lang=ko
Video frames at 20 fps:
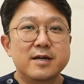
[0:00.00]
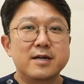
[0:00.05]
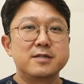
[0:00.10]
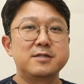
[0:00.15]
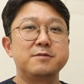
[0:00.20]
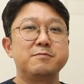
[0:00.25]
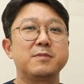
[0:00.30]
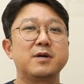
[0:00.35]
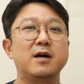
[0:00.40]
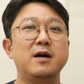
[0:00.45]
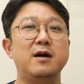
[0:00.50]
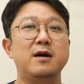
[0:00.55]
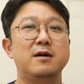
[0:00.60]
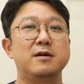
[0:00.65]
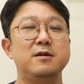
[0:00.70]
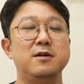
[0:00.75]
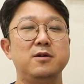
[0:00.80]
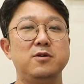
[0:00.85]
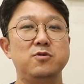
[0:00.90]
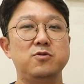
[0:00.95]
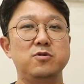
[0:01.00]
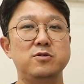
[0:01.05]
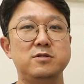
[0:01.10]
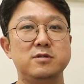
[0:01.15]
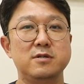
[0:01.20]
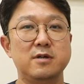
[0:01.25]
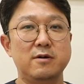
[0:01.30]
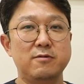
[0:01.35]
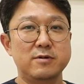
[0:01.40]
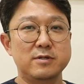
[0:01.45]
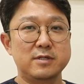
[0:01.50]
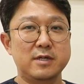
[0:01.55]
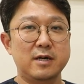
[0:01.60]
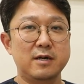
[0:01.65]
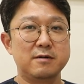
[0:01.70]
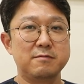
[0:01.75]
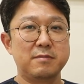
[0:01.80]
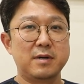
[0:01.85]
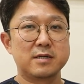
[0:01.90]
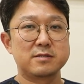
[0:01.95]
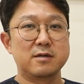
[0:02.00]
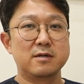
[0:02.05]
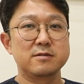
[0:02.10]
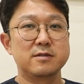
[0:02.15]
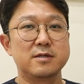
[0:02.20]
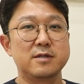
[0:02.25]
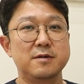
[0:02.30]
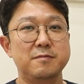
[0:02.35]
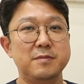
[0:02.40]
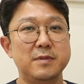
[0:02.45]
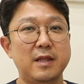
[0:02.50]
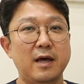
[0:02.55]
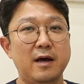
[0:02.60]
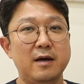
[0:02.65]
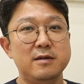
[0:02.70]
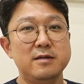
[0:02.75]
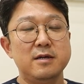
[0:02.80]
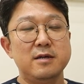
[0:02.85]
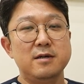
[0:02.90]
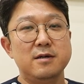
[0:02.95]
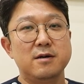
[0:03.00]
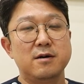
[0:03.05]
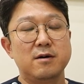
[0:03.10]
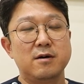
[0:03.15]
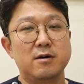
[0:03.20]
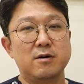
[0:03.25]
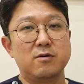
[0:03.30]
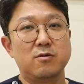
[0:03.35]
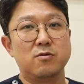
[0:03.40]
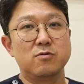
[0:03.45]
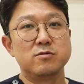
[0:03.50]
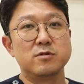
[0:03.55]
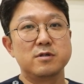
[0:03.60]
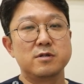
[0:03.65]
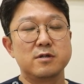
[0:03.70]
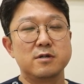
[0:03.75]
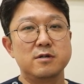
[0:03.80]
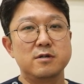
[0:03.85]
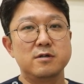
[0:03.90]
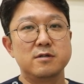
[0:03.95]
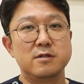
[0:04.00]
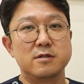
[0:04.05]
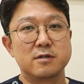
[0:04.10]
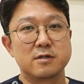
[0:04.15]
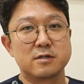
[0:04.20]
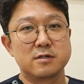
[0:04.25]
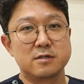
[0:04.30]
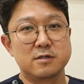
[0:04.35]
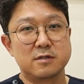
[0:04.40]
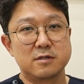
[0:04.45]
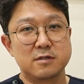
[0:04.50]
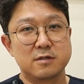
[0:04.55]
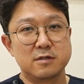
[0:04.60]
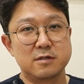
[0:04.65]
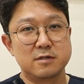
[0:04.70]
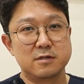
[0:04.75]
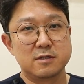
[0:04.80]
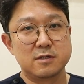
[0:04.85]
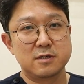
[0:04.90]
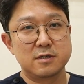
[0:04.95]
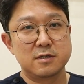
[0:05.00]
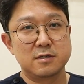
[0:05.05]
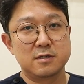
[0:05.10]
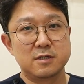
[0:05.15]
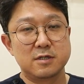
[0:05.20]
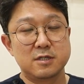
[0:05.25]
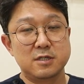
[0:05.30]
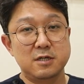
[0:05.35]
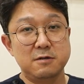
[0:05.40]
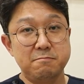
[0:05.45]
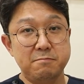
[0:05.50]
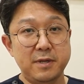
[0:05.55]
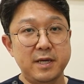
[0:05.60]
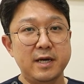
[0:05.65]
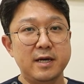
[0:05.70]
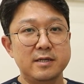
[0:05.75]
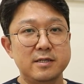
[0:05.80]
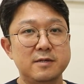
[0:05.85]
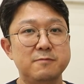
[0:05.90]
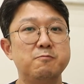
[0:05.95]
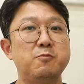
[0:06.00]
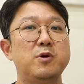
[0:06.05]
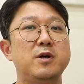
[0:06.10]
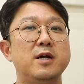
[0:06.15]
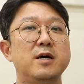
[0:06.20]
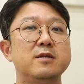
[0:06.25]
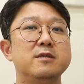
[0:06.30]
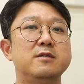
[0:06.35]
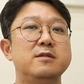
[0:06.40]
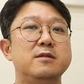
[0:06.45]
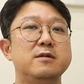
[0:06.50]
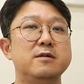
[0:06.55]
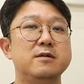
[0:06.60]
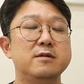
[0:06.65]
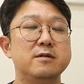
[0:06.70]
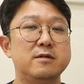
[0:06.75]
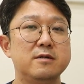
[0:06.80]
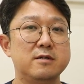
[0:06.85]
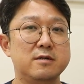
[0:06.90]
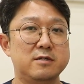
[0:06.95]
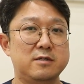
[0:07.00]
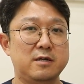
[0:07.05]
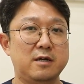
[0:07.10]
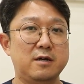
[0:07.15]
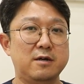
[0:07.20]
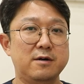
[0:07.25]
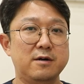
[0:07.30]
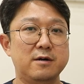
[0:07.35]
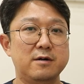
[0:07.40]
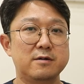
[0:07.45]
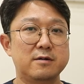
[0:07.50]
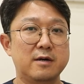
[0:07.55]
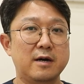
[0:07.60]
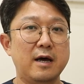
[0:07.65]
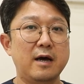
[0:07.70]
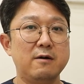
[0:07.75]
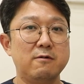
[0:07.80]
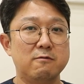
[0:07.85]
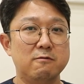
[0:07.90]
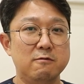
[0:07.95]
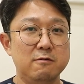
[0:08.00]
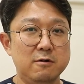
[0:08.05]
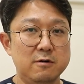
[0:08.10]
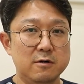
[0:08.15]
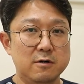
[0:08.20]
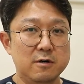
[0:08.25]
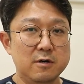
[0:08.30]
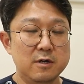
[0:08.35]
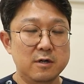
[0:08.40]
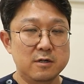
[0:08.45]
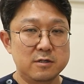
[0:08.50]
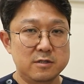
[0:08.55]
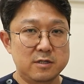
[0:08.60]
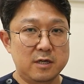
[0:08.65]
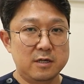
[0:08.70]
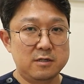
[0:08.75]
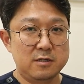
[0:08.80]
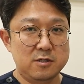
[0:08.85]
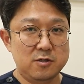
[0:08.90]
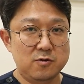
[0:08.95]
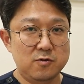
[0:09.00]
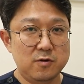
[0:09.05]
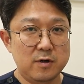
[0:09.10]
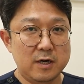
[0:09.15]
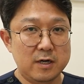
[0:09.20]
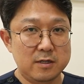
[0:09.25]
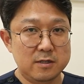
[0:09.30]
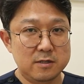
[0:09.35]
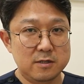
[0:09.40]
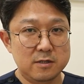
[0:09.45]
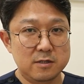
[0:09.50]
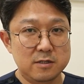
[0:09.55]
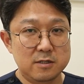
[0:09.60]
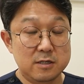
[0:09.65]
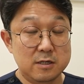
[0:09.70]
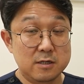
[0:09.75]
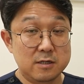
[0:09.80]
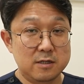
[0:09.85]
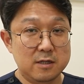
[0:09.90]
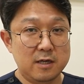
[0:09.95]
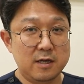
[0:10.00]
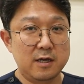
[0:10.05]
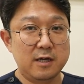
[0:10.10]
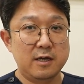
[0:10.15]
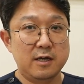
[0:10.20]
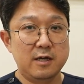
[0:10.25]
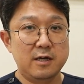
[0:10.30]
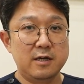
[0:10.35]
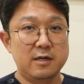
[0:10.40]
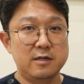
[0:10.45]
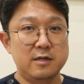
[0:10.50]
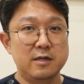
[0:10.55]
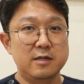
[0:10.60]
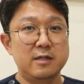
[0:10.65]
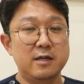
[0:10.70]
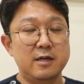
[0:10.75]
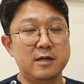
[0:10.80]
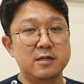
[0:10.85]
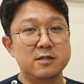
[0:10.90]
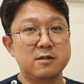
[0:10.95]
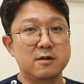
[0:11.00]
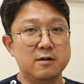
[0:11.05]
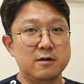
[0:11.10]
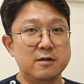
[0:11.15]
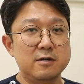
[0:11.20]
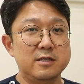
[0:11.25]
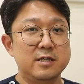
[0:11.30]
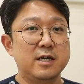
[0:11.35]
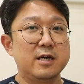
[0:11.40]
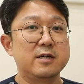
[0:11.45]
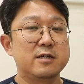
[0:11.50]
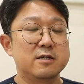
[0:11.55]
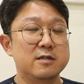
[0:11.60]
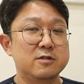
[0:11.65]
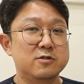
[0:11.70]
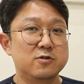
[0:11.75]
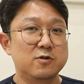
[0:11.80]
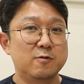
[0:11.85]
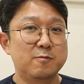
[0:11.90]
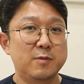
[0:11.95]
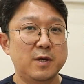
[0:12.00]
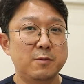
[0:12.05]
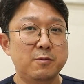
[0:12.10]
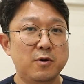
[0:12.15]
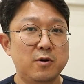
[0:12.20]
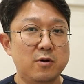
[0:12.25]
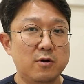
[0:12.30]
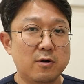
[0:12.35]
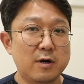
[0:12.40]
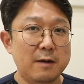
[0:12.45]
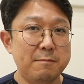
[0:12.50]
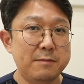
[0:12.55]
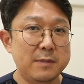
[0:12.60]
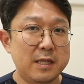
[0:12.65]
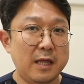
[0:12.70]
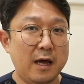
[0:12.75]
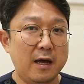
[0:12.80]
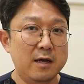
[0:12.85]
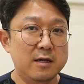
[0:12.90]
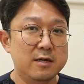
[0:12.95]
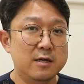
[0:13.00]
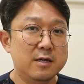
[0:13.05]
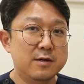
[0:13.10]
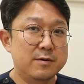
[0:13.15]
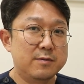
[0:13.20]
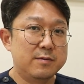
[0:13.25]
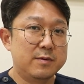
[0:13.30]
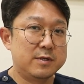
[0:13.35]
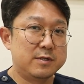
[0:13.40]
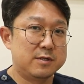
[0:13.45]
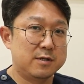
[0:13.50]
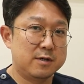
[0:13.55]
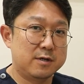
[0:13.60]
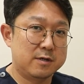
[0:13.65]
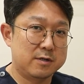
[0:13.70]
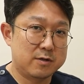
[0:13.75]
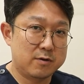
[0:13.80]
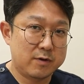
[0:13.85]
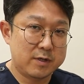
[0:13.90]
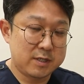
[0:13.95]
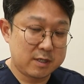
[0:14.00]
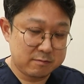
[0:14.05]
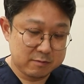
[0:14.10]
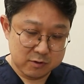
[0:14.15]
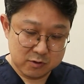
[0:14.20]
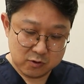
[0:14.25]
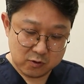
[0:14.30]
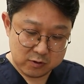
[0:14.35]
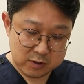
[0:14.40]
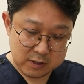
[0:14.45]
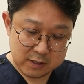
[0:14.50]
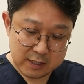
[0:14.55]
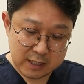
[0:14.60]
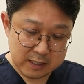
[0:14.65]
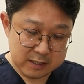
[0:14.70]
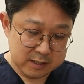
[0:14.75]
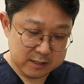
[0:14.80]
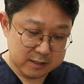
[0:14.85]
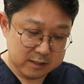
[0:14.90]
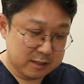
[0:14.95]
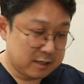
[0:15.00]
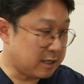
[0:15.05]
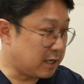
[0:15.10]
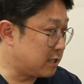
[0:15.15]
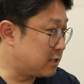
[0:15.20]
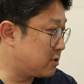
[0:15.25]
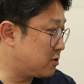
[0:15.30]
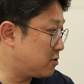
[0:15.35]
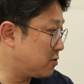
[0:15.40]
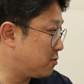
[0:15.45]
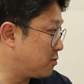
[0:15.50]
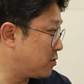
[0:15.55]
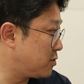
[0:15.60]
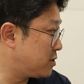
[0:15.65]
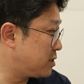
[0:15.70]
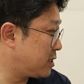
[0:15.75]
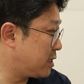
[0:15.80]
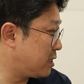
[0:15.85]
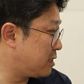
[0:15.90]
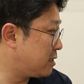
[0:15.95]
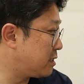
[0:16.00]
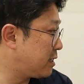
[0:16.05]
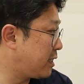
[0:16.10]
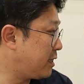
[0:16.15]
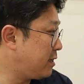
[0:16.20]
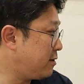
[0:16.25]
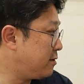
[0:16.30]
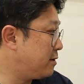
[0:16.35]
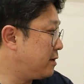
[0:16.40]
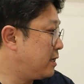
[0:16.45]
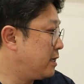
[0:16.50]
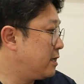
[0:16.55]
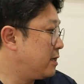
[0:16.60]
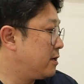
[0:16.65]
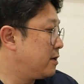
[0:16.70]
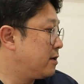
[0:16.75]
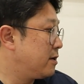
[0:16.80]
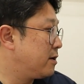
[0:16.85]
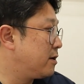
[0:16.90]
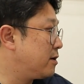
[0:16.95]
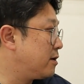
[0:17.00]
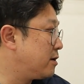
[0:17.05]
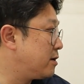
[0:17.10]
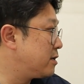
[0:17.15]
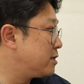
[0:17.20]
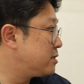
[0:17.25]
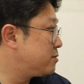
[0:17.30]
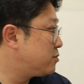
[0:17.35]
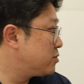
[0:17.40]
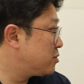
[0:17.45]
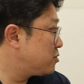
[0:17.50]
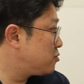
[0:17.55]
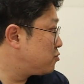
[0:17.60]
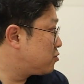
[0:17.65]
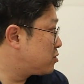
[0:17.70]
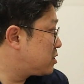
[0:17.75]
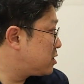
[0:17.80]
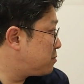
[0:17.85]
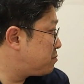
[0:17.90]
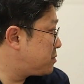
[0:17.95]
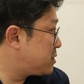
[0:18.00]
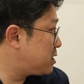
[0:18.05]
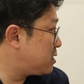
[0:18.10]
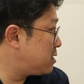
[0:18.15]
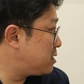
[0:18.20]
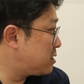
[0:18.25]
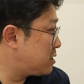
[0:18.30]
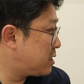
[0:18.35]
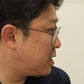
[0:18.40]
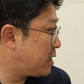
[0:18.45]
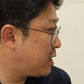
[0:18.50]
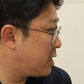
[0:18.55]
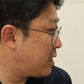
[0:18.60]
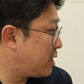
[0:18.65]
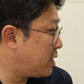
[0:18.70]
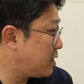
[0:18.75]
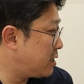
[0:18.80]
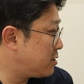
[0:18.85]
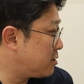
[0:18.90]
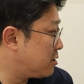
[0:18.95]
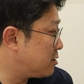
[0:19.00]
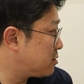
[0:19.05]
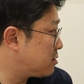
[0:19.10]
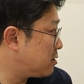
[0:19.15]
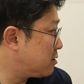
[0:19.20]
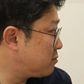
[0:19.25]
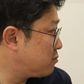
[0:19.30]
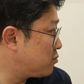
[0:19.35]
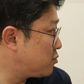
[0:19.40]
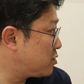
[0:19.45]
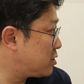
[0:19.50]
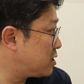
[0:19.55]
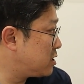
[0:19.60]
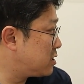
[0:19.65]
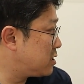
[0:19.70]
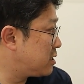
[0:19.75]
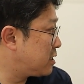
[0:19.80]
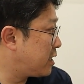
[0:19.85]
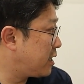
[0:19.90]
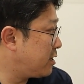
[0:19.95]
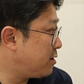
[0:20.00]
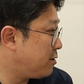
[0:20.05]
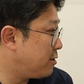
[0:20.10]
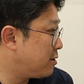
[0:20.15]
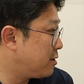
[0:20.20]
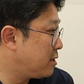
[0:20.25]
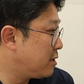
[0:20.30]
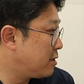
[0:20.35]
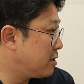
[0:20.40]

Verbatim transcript: 안녕하십니까 효치과 원장 박정철입니다 어, 오늘은 그 실패한 임플란트를 제거를 하고 재치료하는 증례에 대해서 이야기를 좀 해보려고 합니다 먼저 환자분 초진 사진을 같이 좀 보시겠는데요 어, 이분은 67세 여성분이신데요